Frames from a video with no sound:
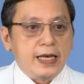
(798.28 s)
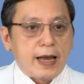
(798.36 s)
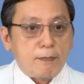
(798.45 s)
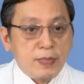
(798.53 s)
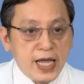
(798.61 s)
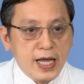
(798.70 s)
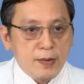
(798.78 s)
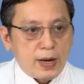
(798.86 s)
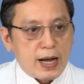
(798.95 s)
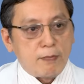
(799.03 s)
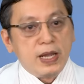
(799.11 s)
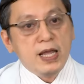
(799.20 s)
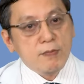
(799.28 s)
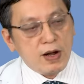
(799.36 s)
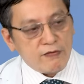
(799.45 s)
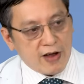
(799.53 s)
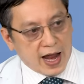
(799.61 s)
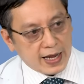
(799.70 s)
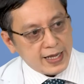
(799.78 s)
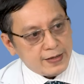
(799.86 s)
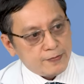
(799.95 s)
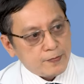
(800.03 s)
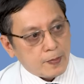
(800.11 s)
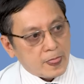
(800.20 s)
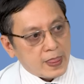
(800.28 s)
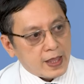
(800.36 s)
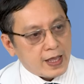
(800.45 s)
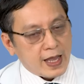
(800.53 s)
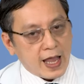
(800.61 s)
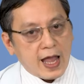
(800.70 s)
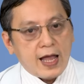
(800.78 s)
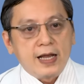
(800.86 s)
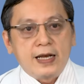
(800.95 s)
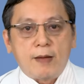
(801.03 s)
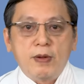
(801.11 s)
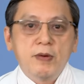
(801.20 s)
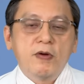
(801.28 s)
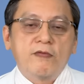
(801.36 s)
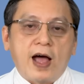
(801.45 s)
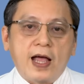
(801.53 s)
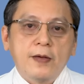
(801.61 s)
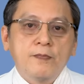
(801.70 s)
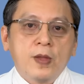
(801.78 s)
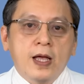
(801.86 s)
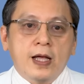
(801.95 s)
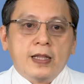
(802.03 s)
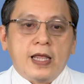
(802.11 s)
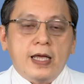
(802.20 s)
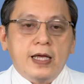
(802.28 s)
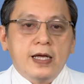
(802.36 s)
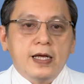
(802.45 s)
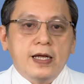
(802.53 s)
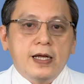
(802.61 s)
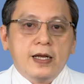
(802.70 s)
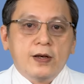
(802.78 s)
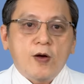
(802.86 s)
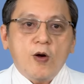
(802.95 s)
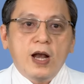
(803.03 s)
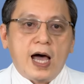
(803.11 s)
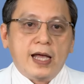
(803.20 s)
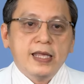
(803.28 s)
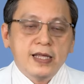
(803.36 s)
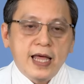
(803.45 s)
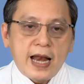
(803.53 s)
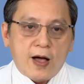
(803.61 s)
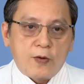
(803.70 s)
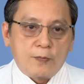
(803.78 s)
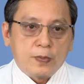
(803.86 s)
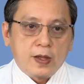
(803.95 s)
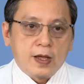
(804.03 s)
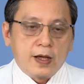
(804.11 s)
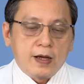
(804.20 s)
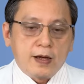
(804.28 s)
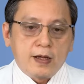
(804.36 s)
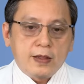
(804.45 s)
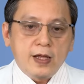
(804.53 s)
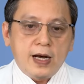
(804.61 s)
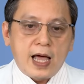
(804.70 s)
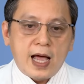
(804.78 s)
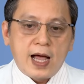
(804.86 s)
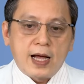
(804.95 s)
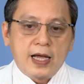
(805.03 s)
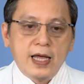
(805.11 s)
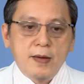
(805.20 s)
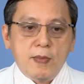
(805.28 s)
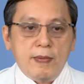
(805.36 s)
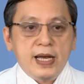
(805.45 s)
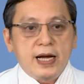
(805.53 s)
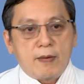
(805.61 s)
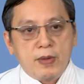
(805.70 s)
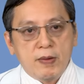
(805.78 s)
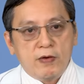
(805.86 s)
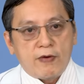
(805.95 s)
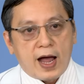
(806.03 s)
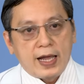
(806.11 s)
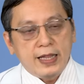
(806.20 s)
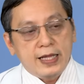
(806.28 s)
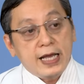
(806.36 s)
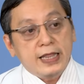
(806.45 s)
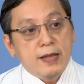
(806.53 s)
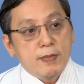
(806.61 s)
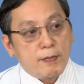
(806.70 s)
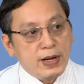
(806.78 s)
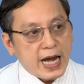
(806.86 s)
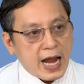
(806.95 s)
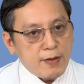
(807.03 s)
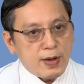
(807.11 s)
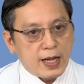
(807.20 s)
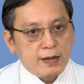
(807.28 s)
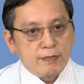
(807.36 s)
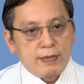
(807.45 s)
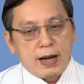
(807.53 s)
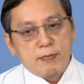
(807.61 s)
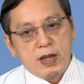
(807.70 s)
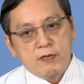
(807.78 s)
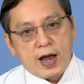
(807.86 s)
nằm nghiêng mà nằm nghiêng bên phải yeah. Dạ. à nằm nghiêng bên phải thì nó có lợi như thế nào tức là khi bệnh nhân nằm nghiêng bên phải cái tim là bên trái mà mình nằm nghiêng